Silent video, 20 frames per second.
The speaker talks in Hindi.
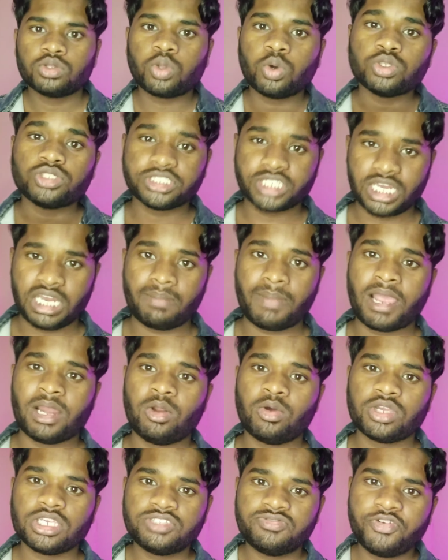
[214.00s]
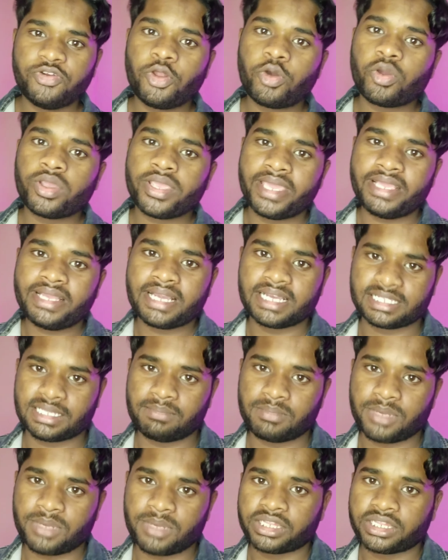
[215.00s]
तो चलिए भाई लोग इस वीडियो को यहीं
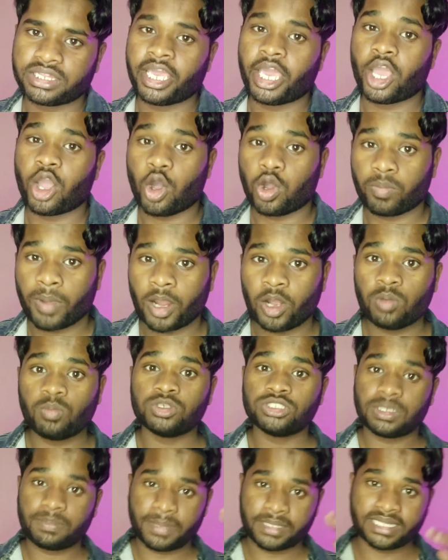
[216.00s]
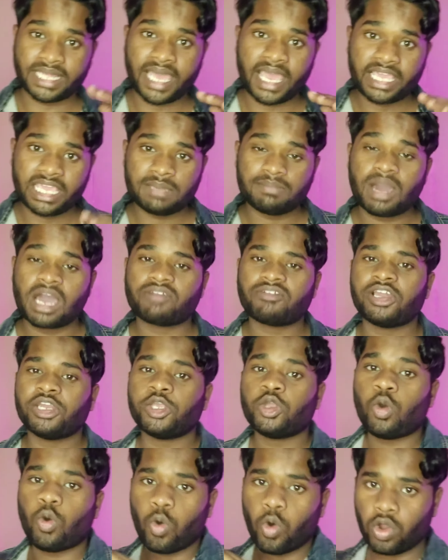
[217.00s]
खत्म करते हैं और भाई लोग मुझे पता है कि मार्वल
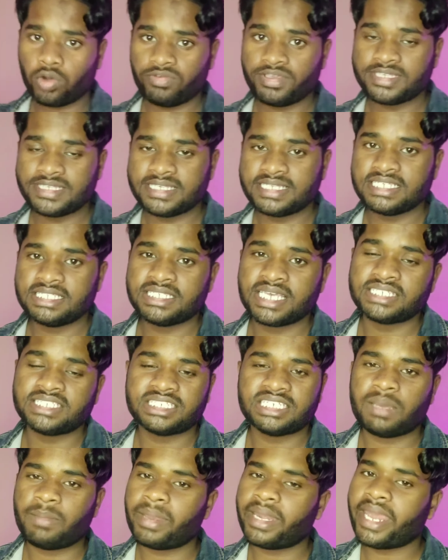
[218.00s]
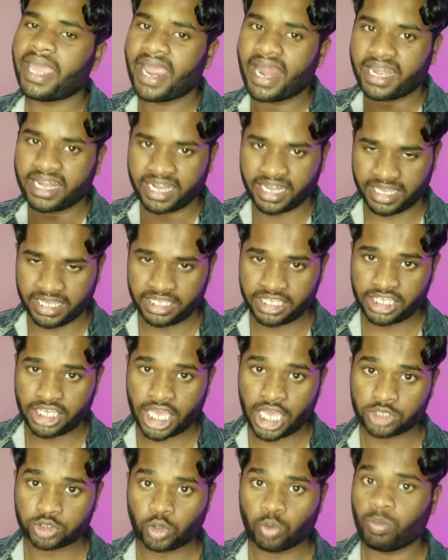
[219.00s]
की और भी सीरीज हैं जिन्हें मैंने ऐड नहीं
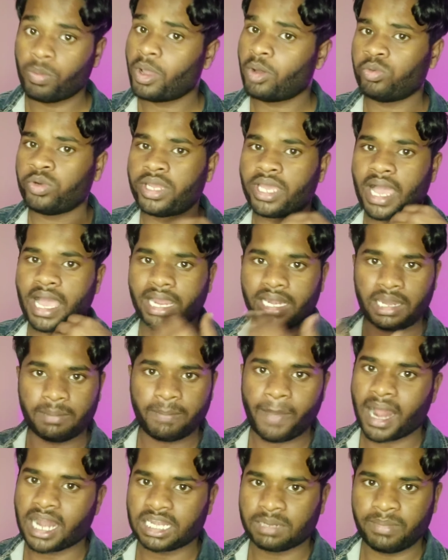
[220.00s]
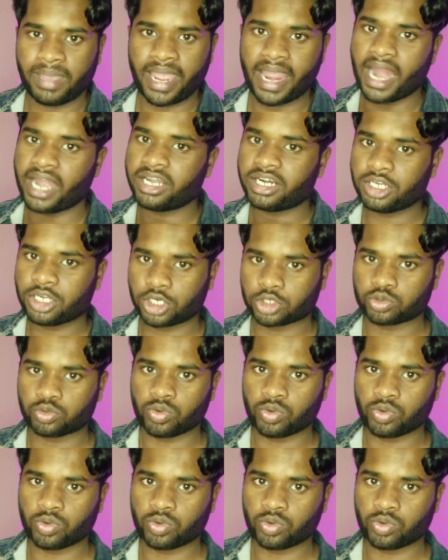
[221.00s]
किया तो मैं उन्हें अगले पार्ट में ऐड कर